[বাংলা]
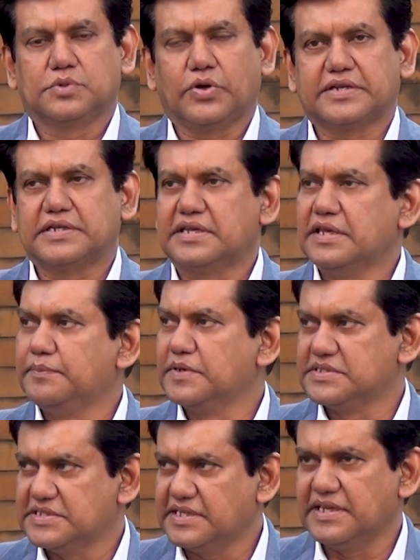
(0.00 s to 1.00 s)
কয়েকটা কি
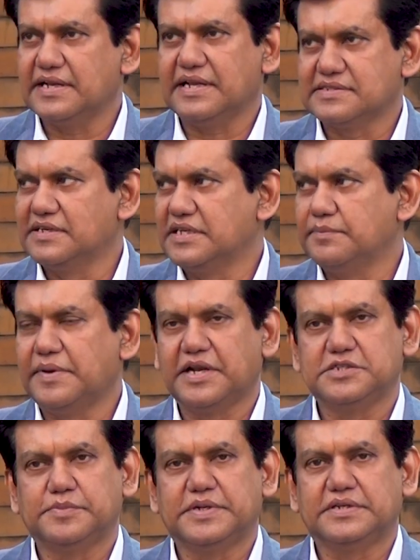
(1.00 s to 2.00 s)
পজিশনে ন্যাশনাল টিম
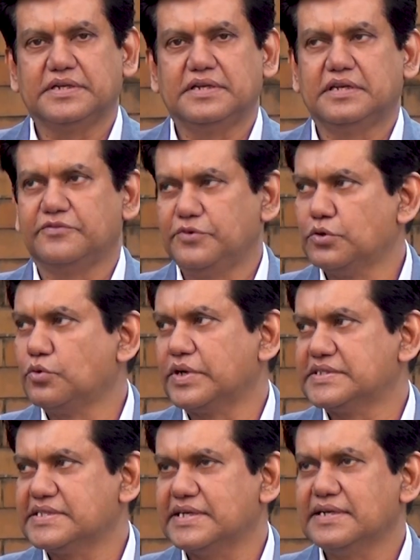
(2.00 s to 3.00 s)
ম্যানেজমেন্টের ইন্টারভিউ
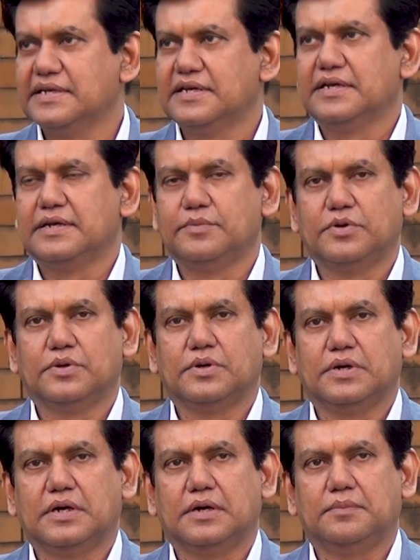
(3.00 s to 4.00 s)
করেছে এবং
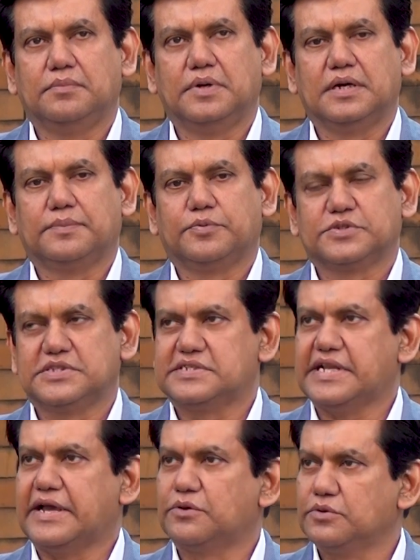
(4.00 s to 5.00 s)

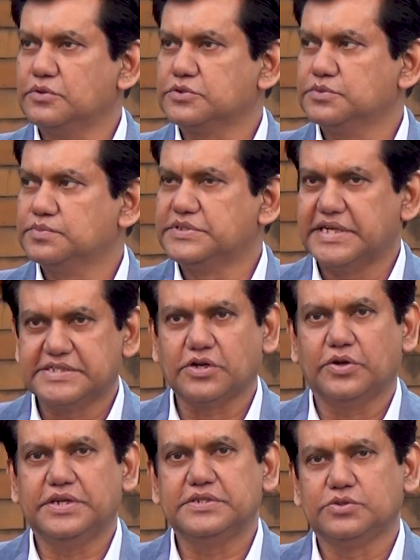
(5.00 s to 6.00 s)
প্রসেসটা এখনও শেষ
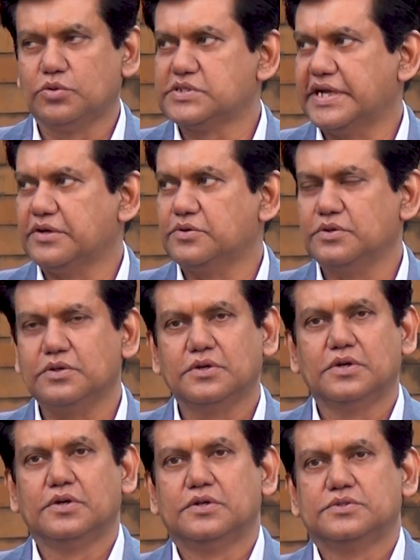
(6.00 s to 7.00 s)
হয়নি চলছে এখনও
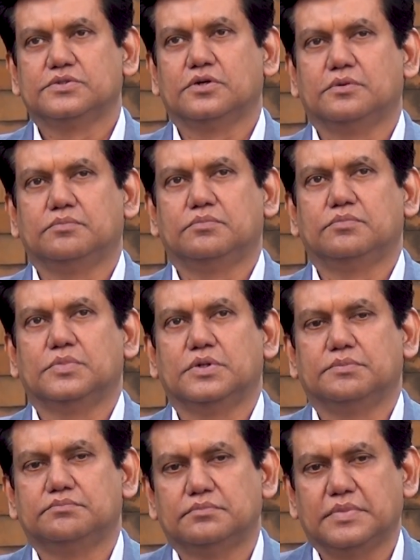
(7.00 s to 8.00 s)
সো
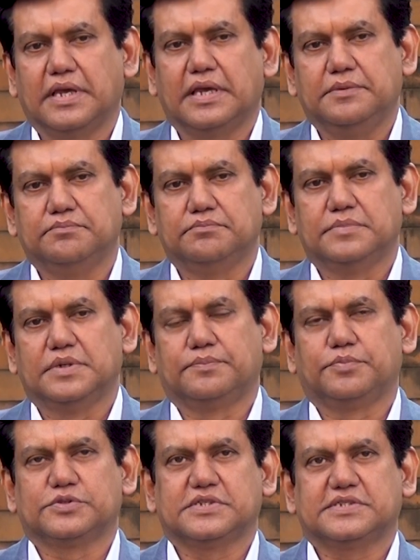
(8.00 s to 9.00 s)
এই
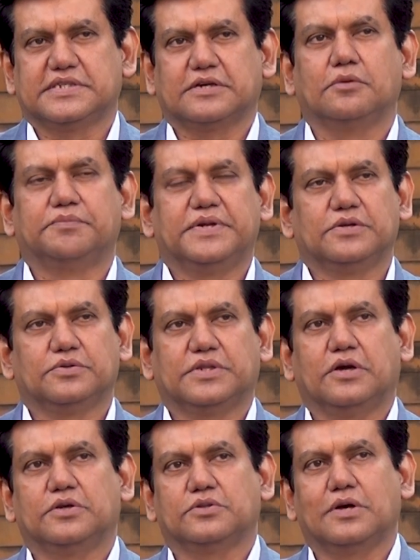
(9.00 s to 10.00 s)
প্রসেসটা কমপ্লিট
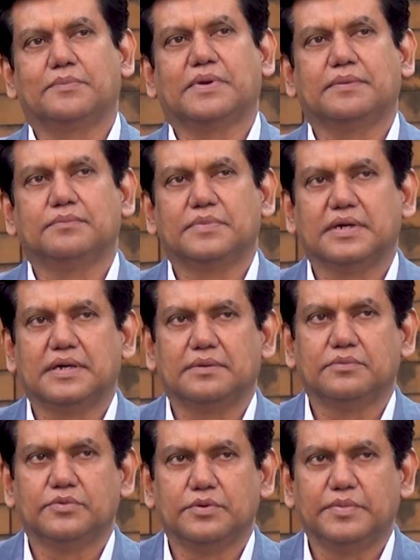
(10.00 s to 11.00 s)
হতে হয়তো আমরা
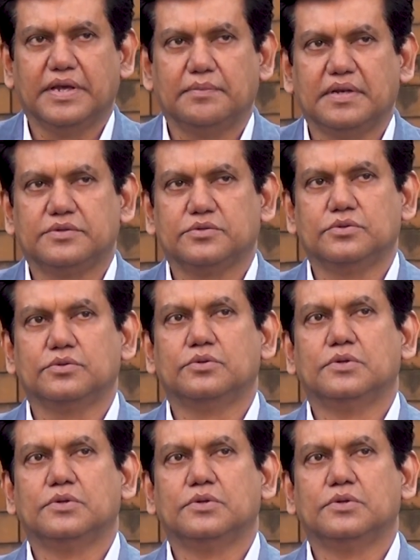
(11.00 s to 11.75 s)
উইল বি এবল টু